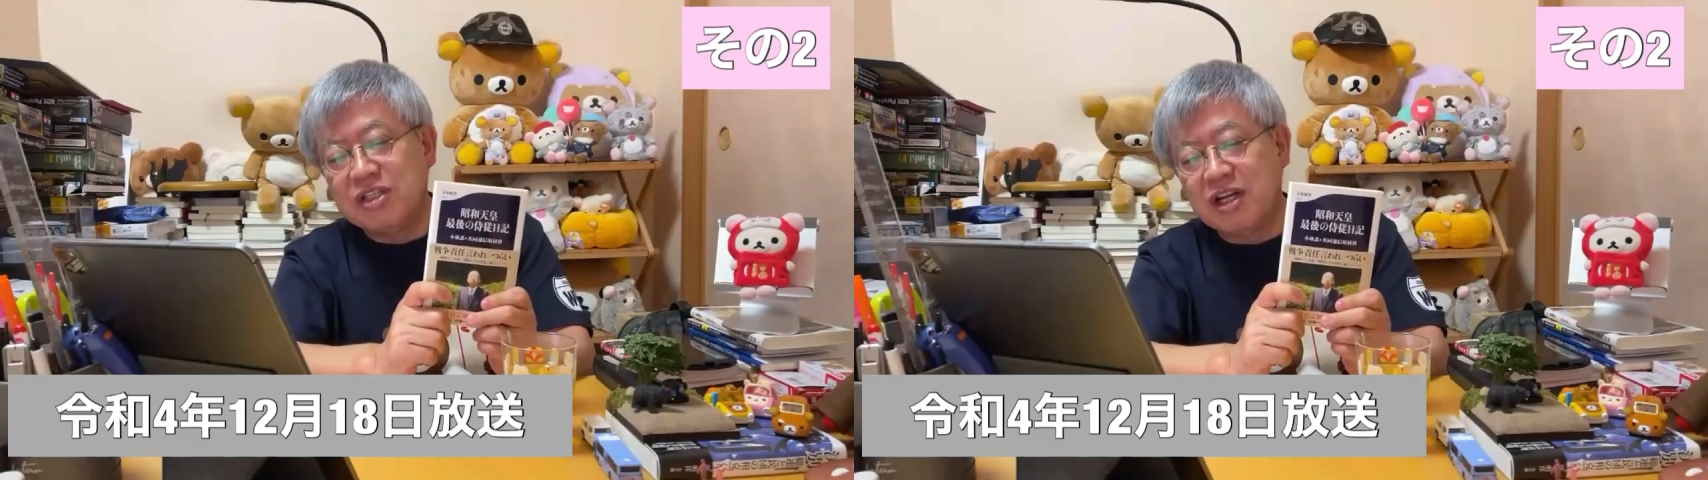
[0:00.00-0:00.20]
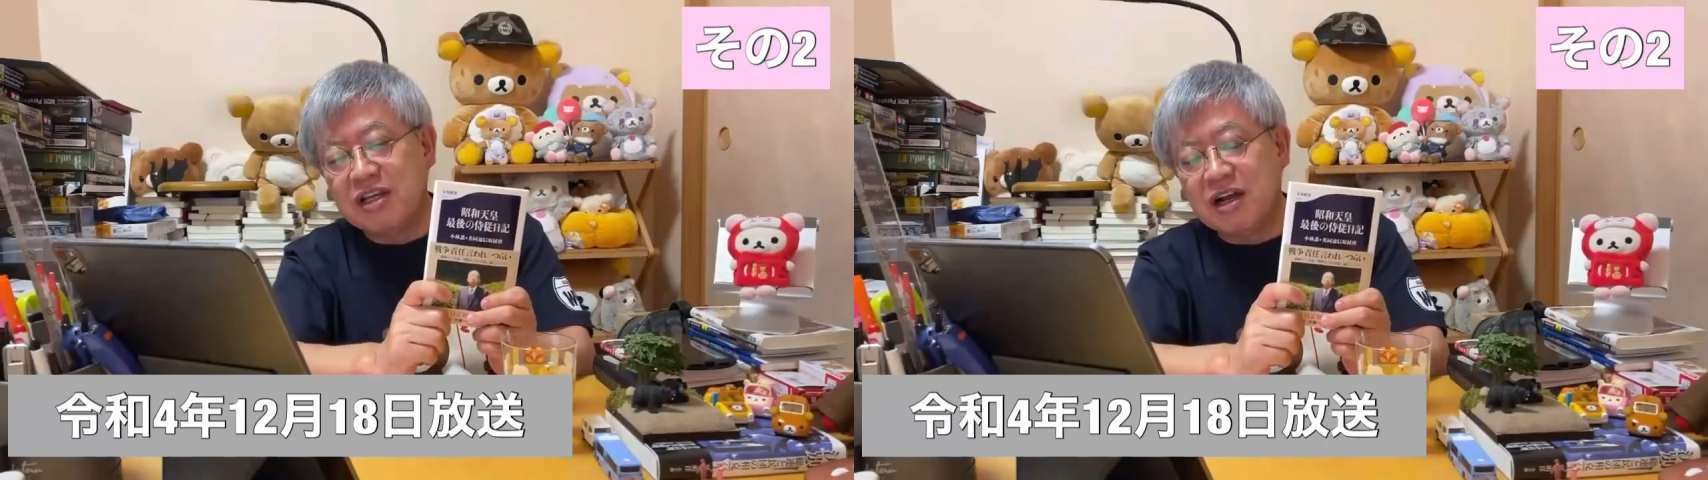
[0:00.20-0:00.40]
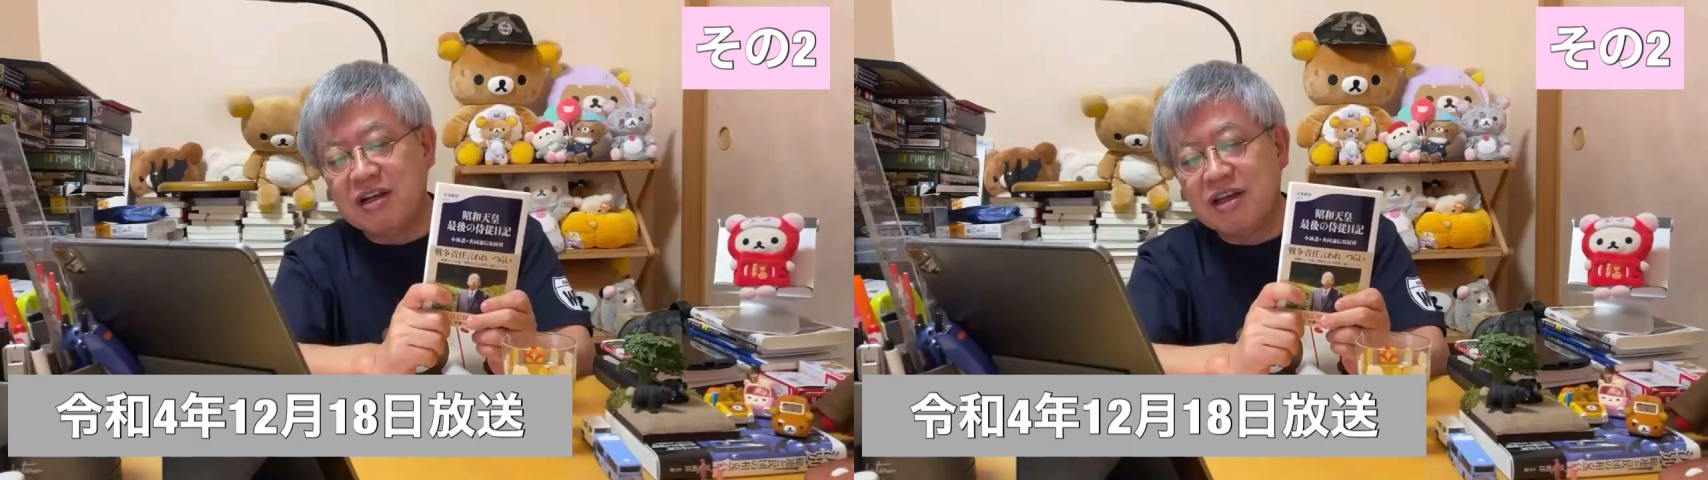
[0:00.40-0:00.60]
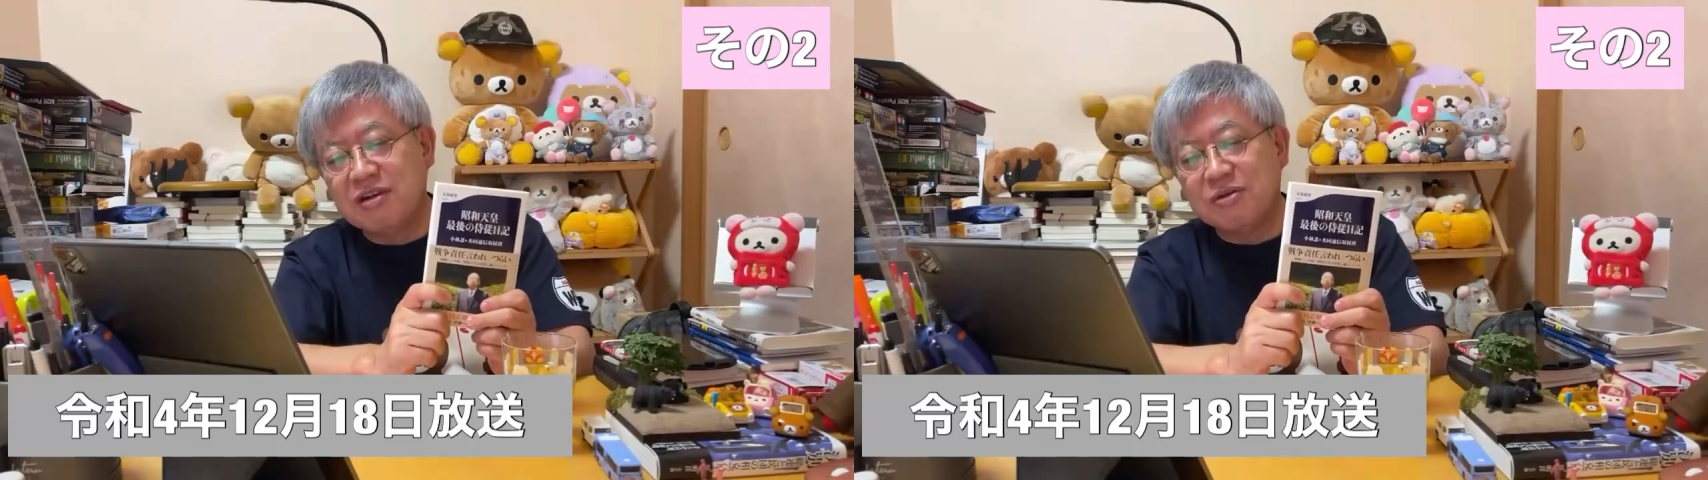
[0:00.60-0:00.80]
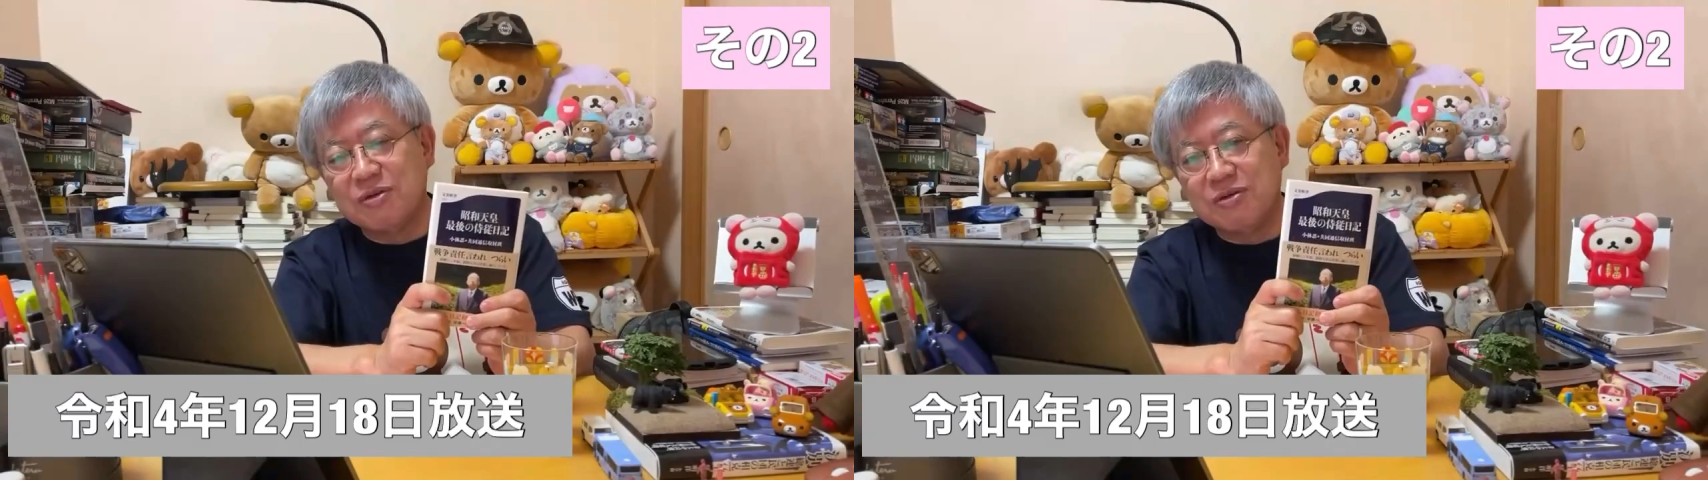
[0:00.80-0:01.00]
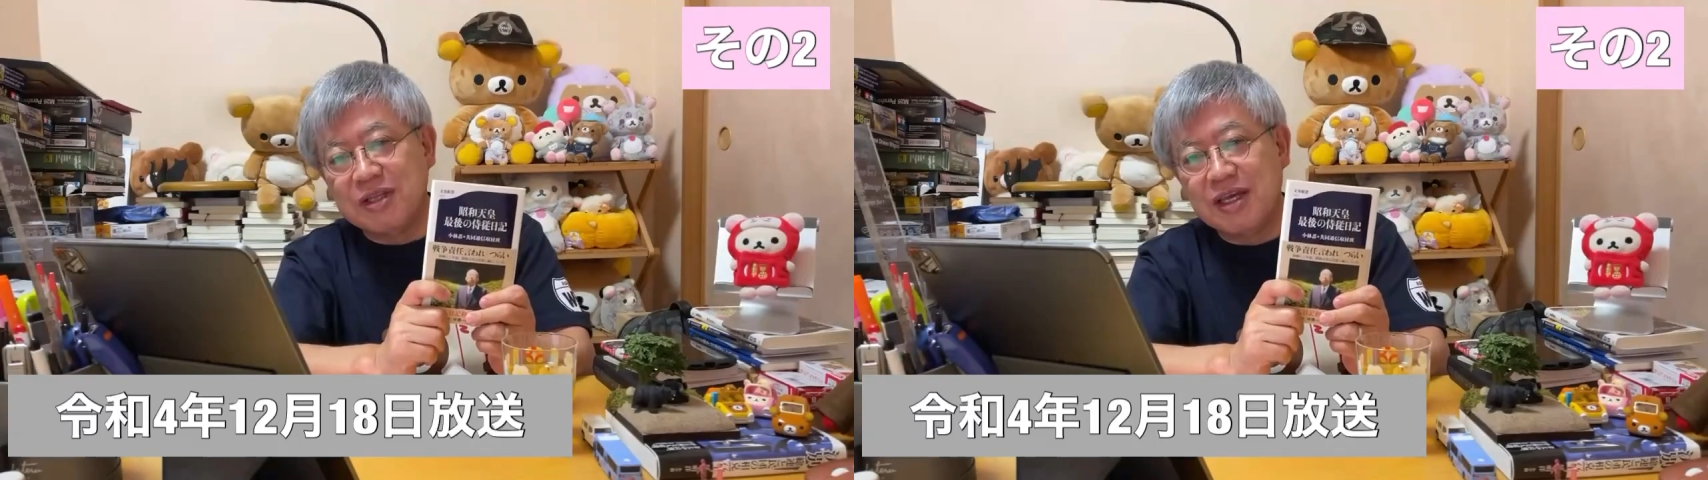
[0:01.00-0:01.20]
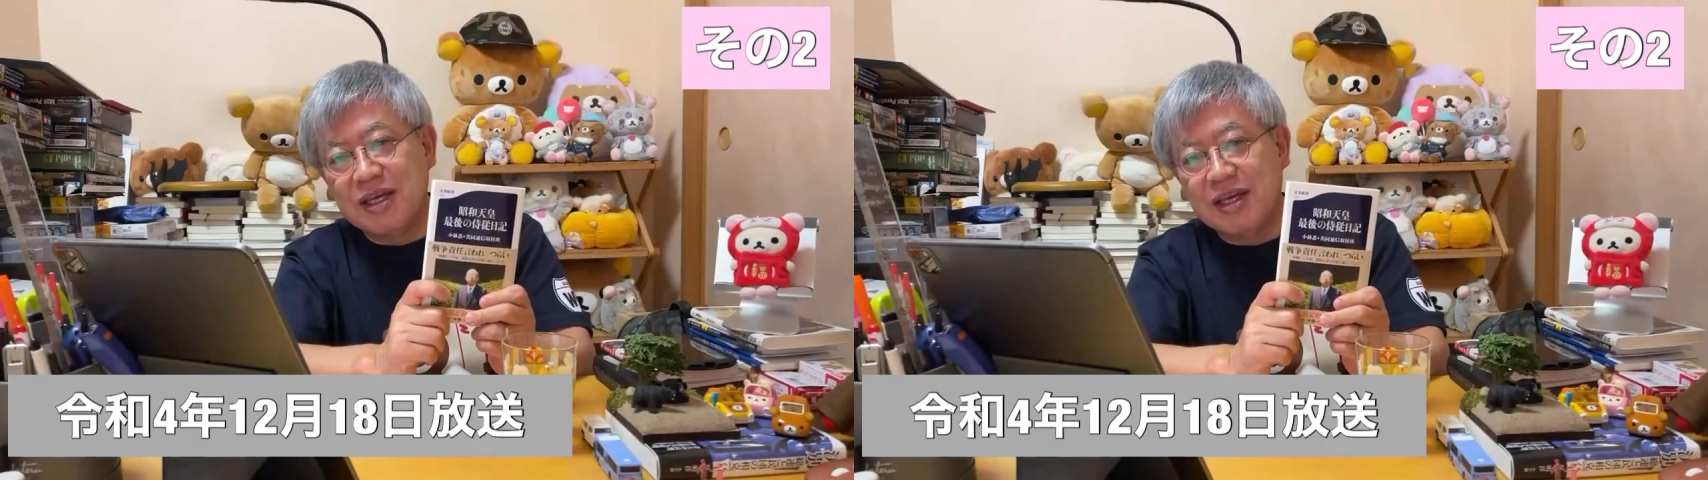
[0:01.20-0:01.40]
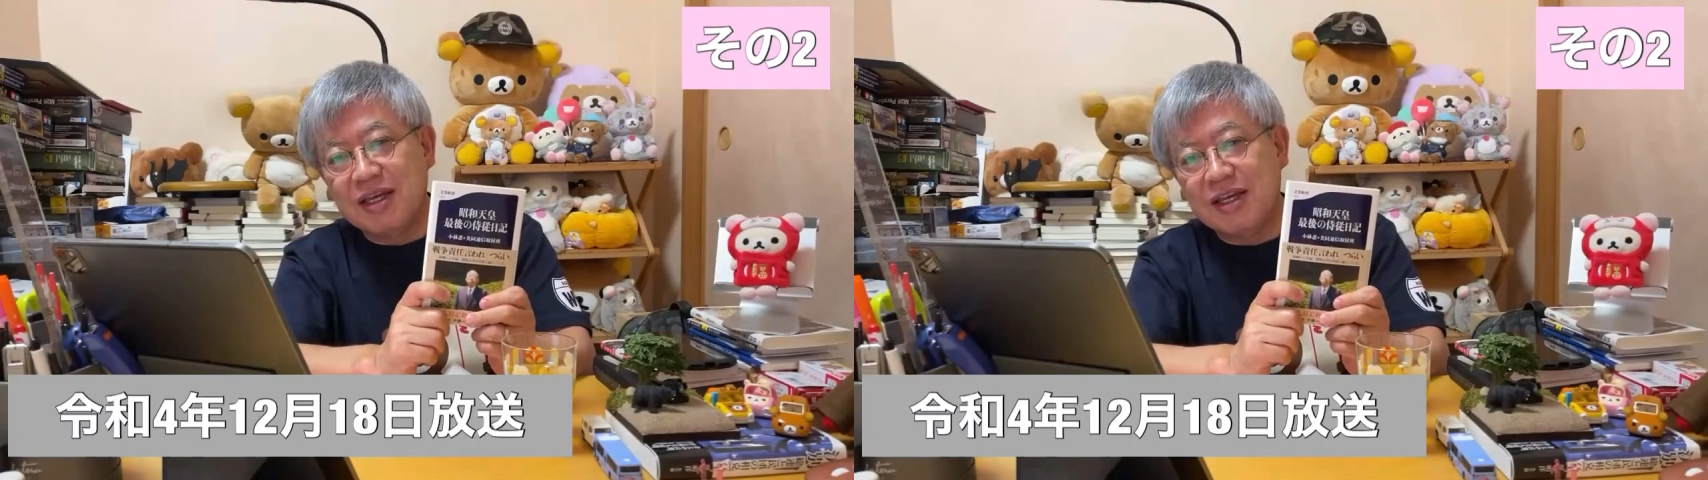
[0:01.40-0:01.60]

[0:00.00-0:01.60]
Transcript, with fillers: 近に関係あることをね、